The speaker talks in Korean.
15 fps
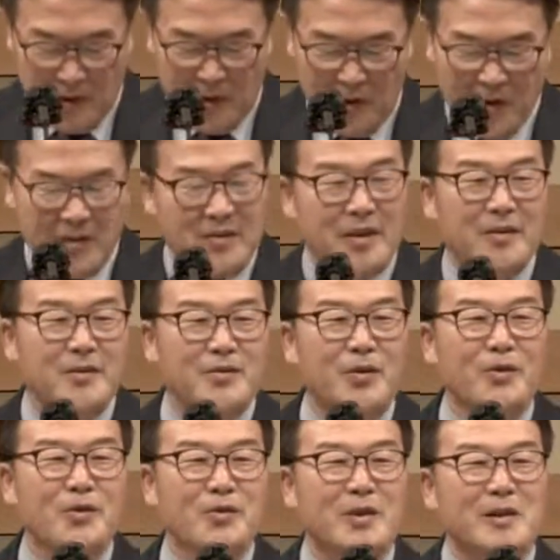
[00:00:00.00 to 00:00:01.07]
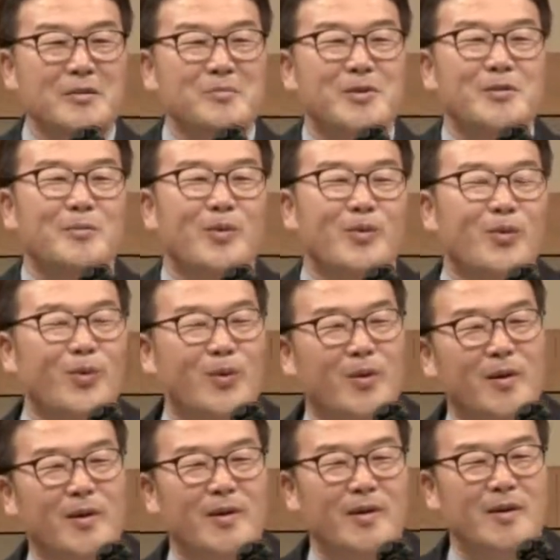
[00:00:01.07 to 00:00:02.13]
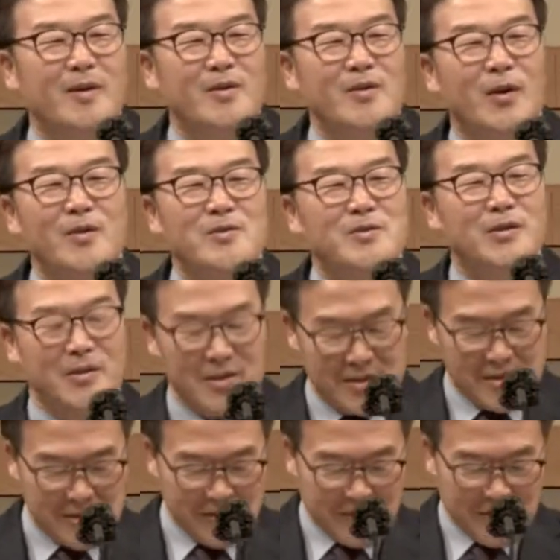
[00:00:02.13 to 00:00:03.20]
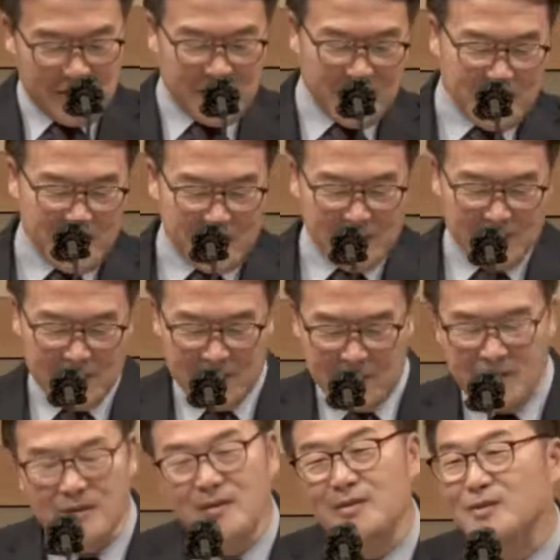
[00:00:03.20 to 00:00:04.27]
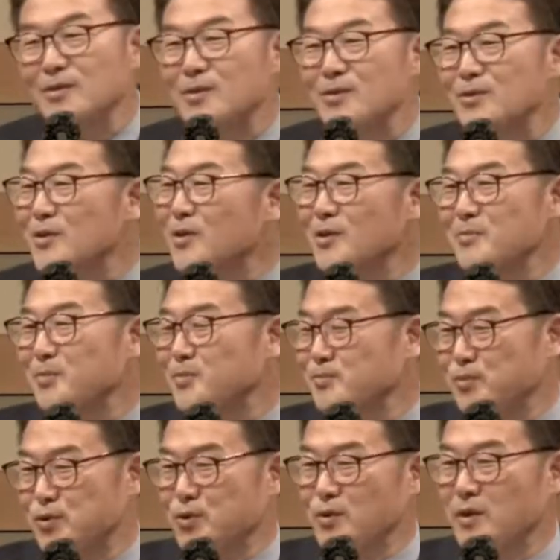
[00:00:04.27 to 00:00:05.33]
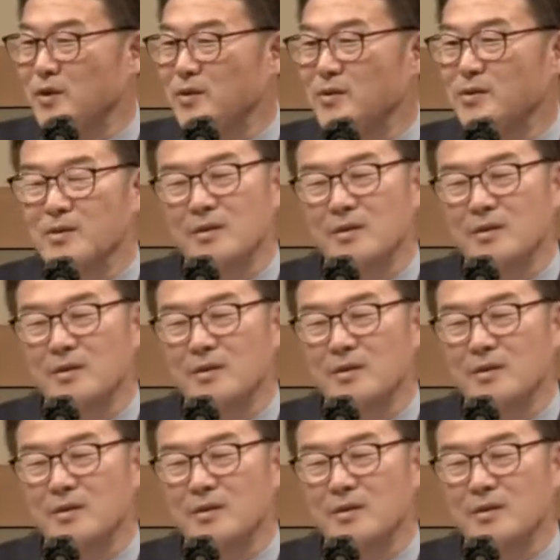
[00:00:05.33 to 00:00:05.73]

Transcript: 거기에 사는 선교사님들 보고 열정이 식었어요. 능력이 부족해요.